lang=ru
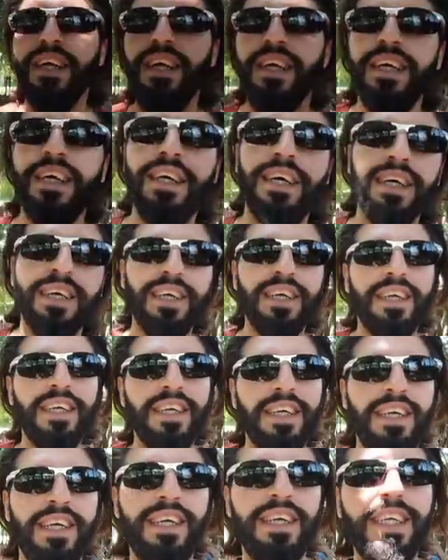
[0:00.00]

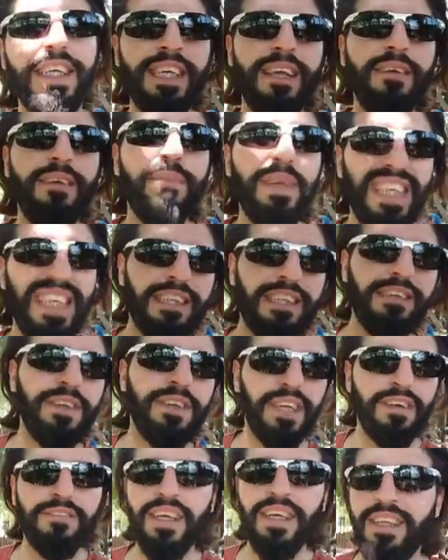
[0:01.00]
Э, семь месяцев
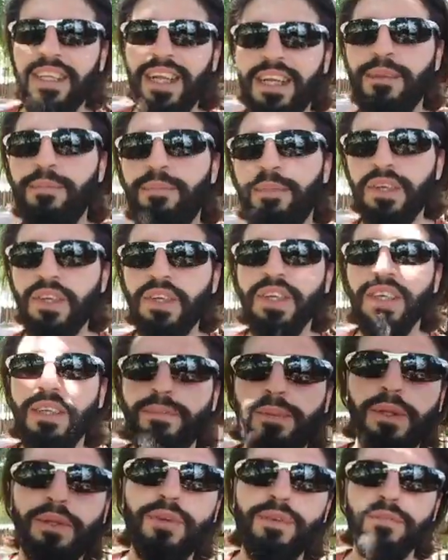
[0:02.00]
я в Анталии пожил,
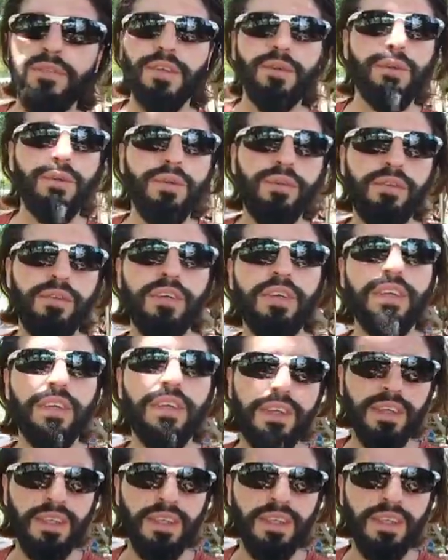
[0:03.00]
потом вернулся